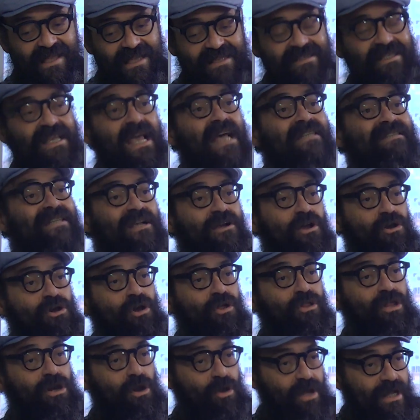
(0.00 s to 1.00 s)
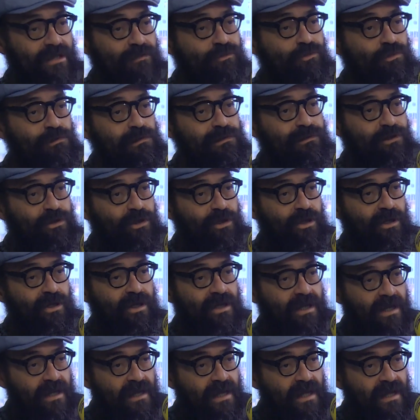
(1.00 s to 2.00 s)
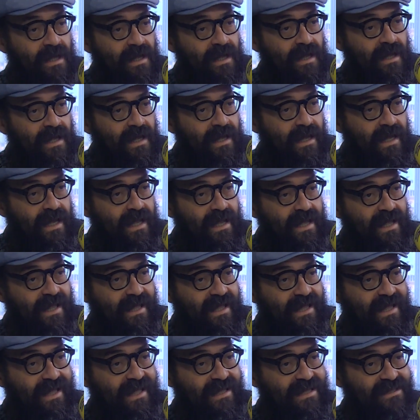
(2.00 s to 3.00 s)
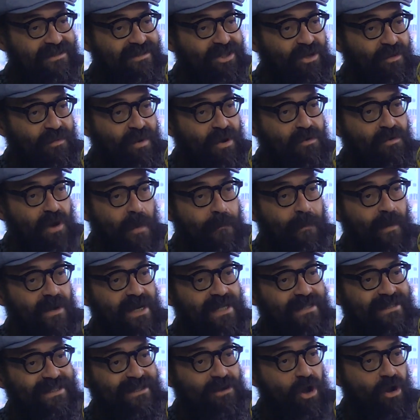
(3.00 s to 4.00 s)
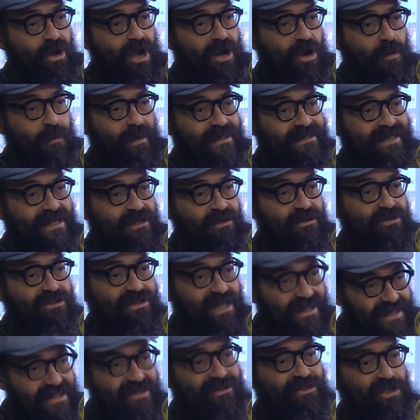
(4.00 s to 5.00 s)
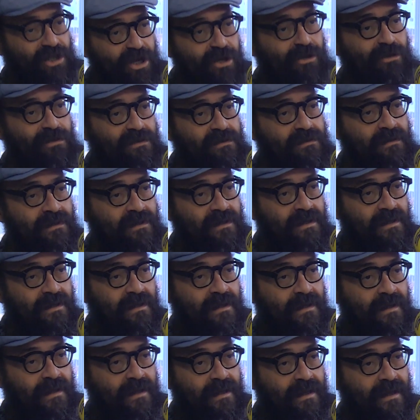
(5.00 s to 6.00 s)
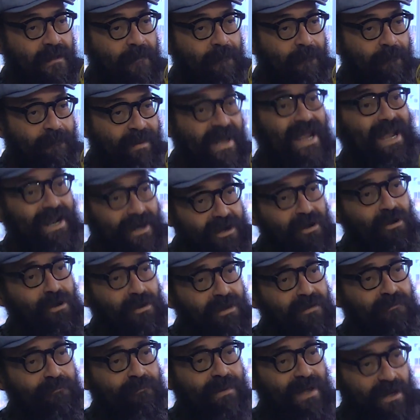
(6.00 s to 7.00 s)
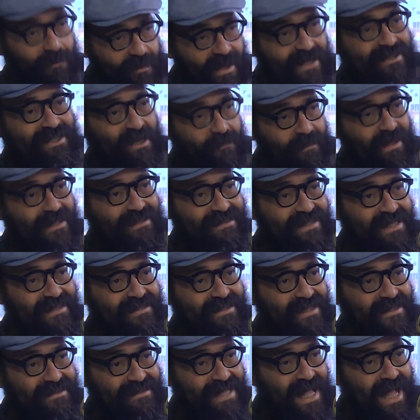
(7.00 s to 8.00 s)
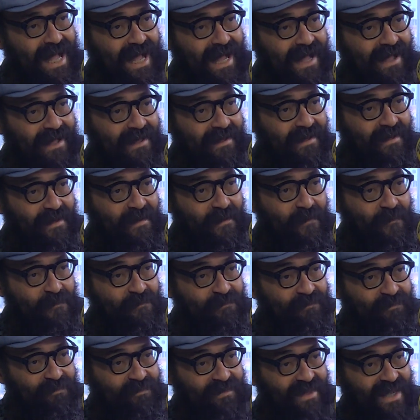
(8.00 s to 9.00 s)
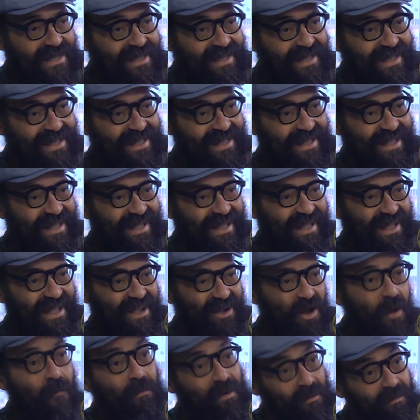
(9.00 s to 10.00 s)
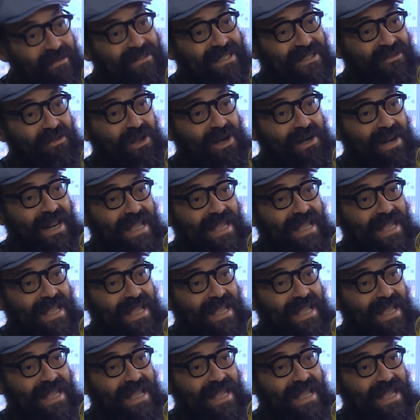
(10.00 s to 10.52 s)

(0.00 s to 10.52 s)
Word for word: se hace con lo de los indultos mm. sobre unos políticos que cometieron sedición. Claro pero perversamente se está eh, comprometiendo al rey